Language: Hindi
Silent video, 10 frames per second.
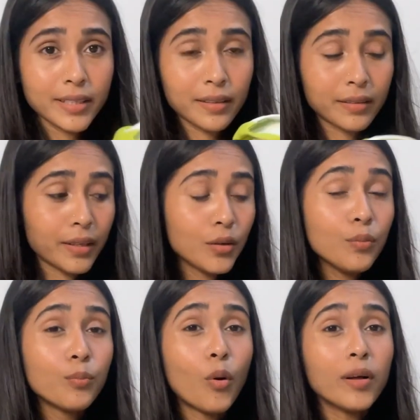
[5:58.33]
सकते हो
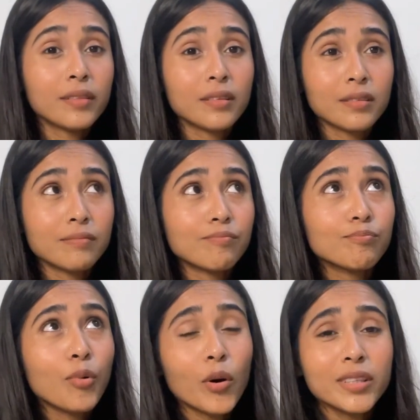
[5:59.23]
बहुत
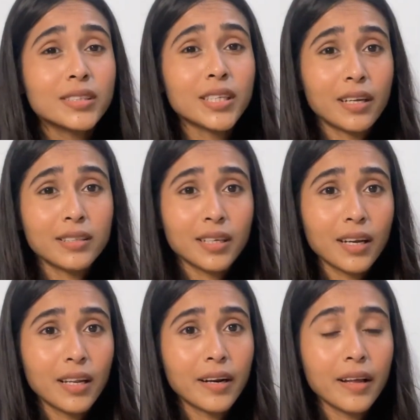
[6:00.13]
बहुत ही चटक सा
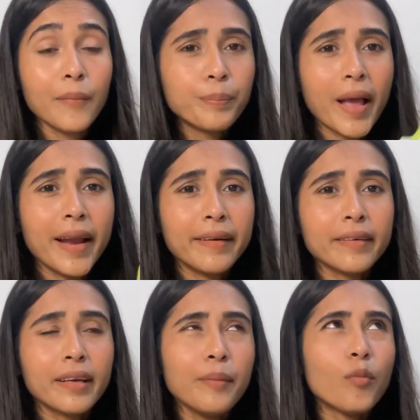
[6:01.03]
कलर है पहन
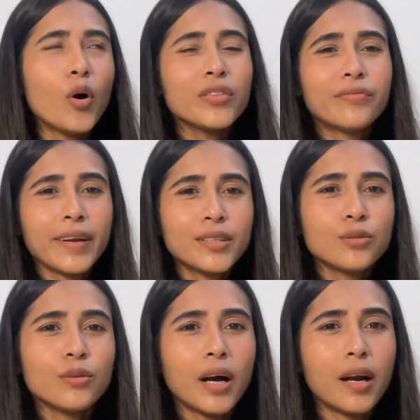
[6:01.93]
के बहुत
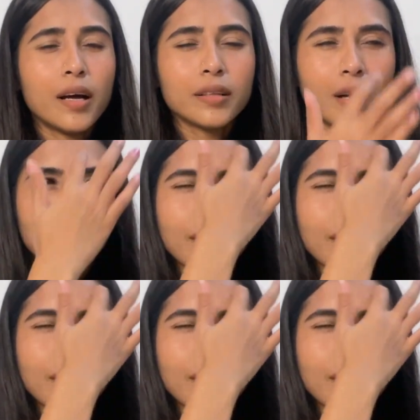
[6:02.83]
फ्रेश लुक आ रहा था